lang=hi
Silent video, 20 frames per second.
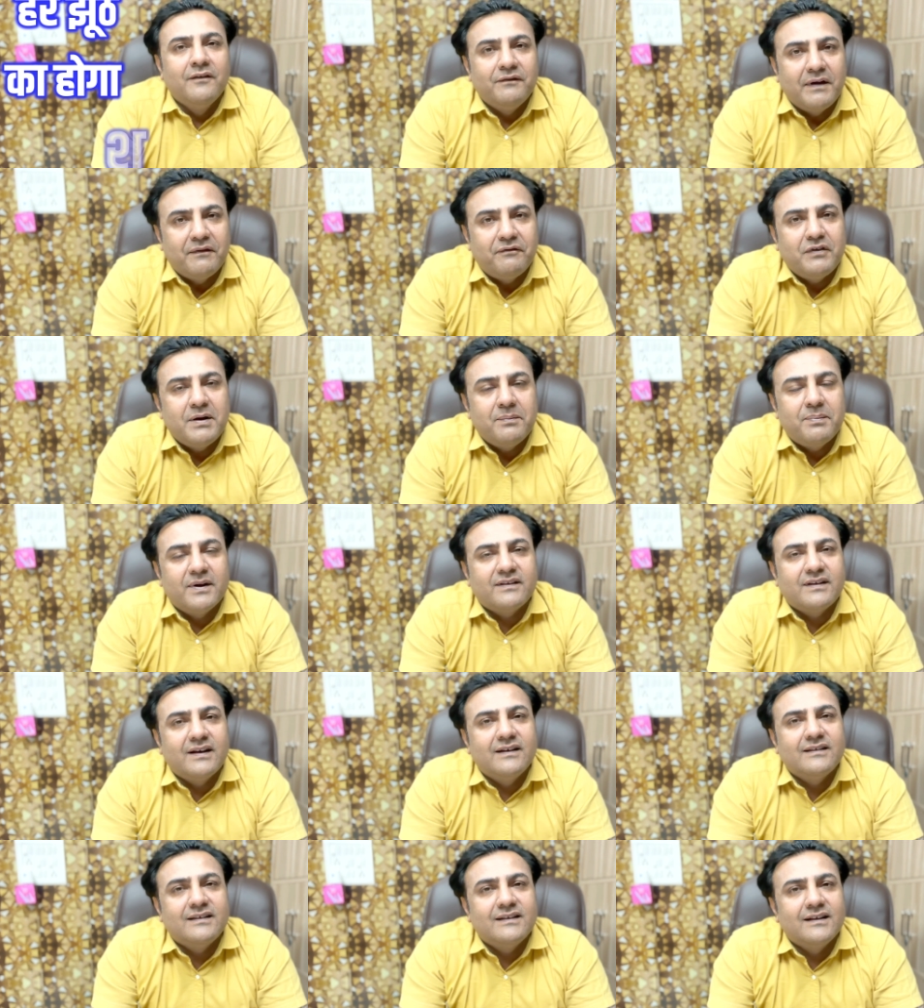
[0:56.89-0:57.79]

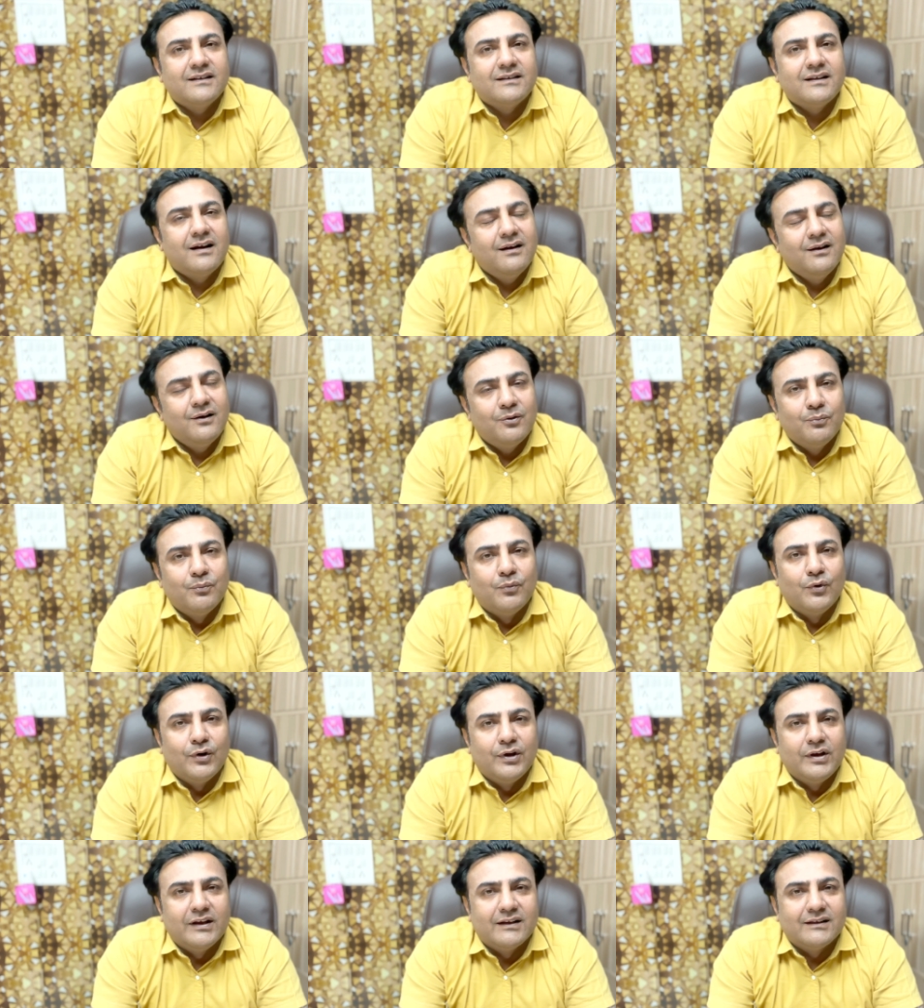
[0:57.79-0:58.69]
50% से ज़्यादा
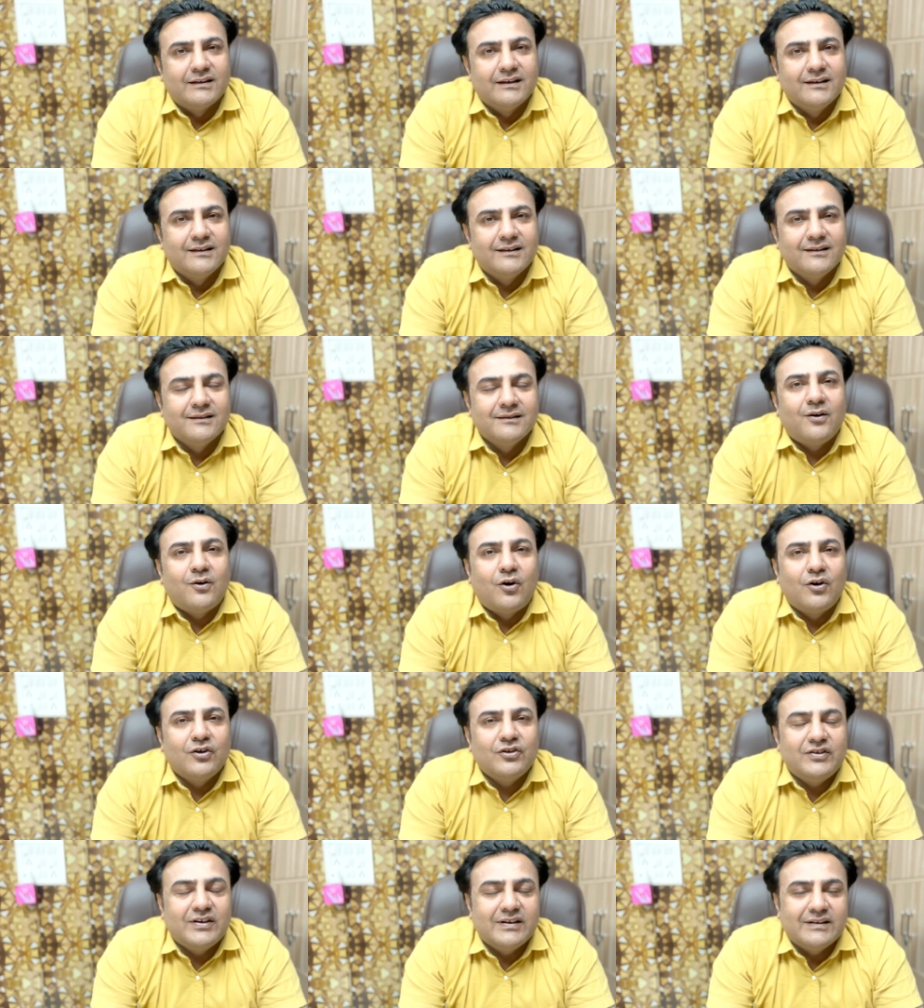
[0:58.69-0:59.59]
बोले जाते हैं
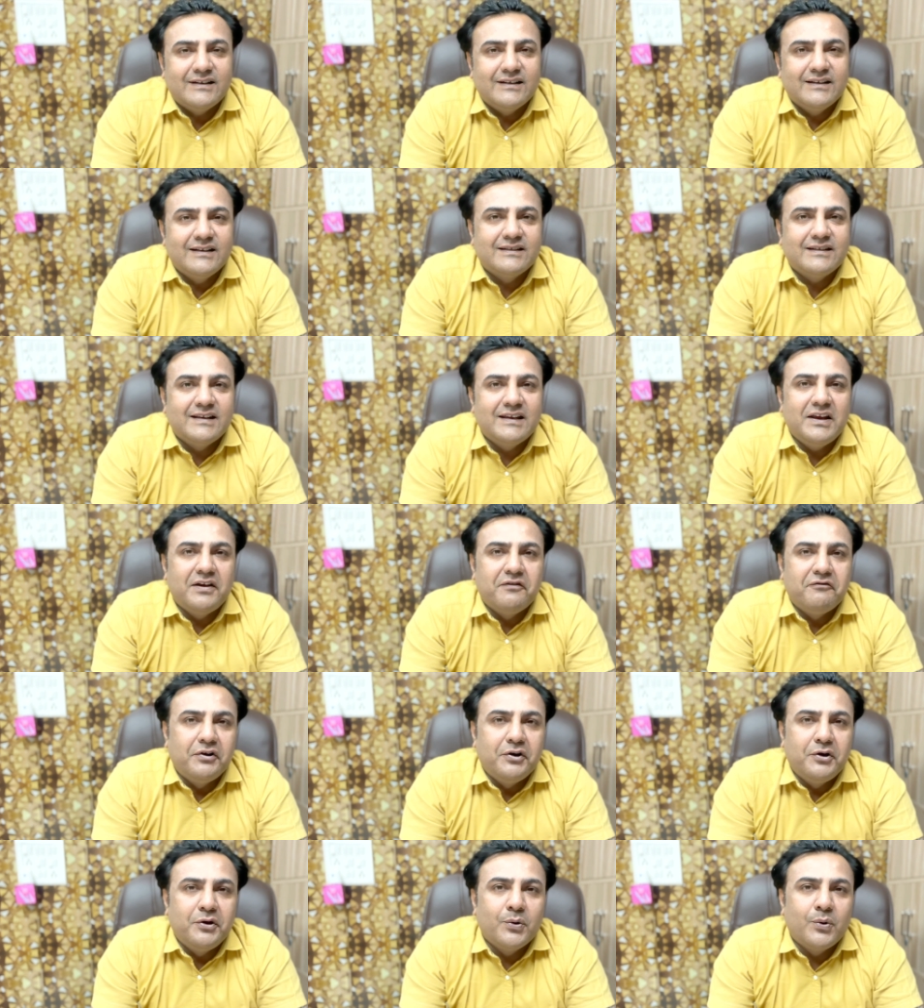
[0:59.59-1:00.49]
और जैसे जैसे ये
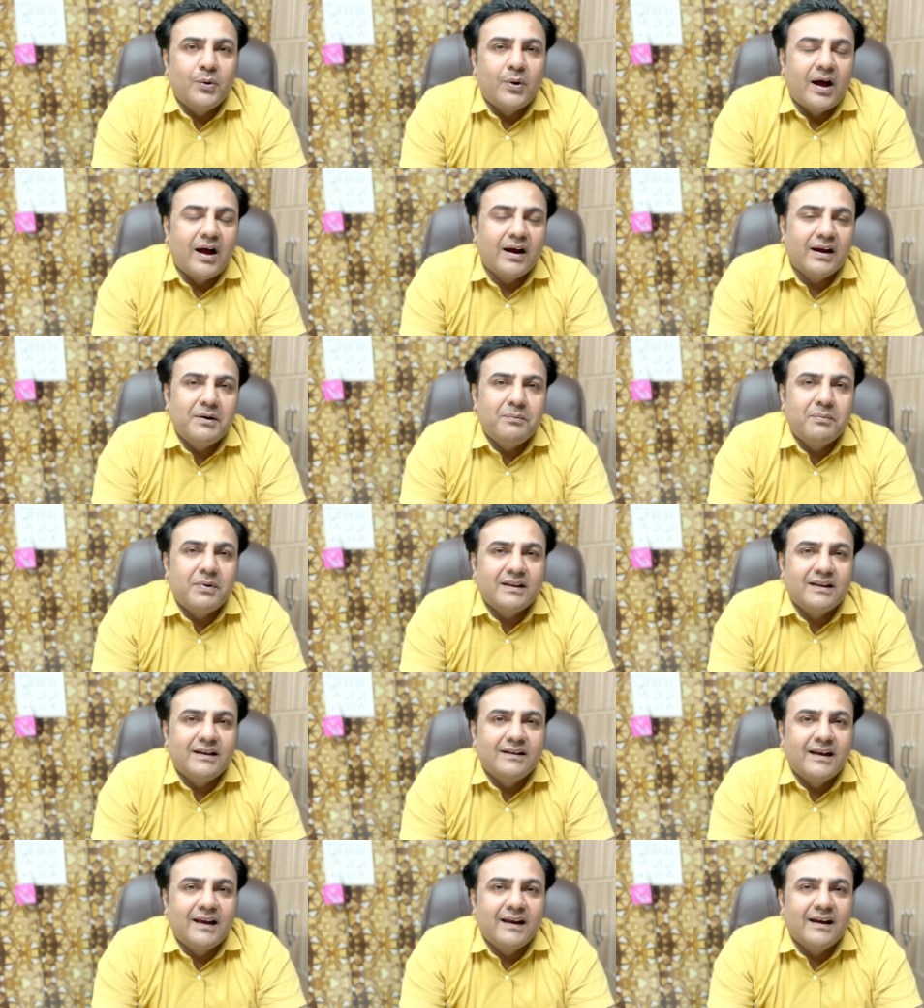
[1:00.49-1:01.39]
वीडियो आगे
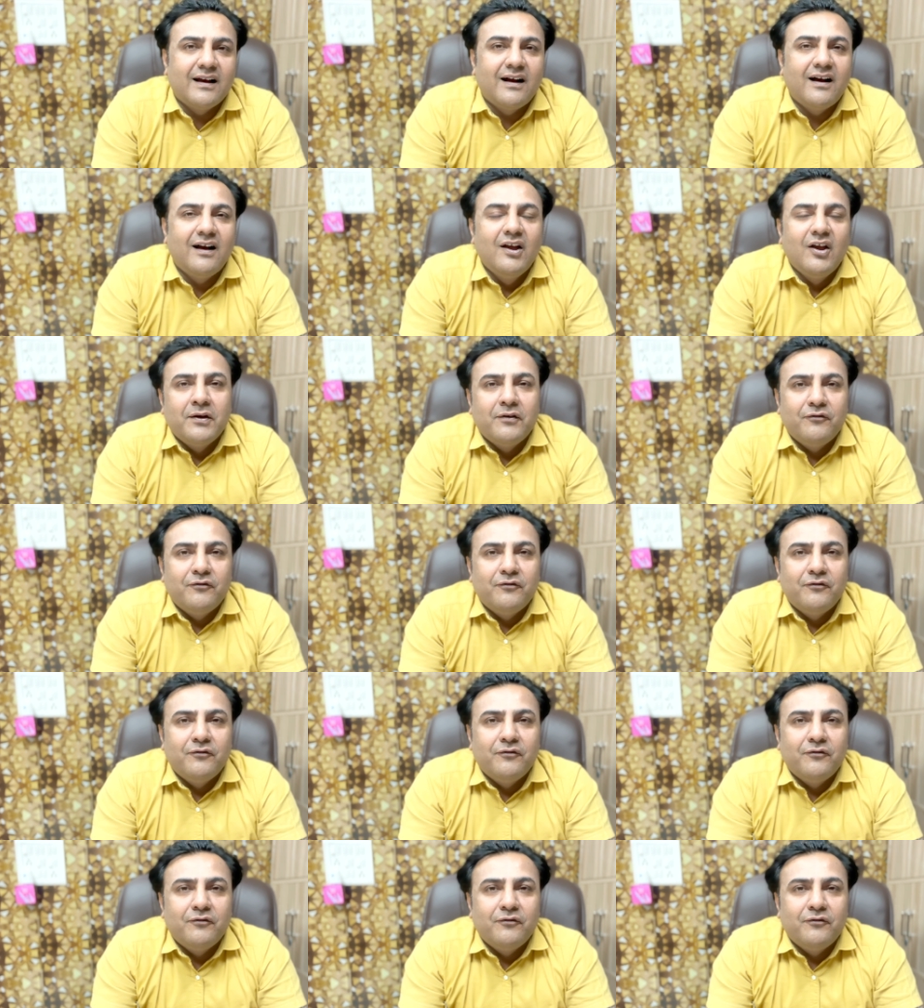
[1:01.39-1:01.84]
बढ़ता जाएगा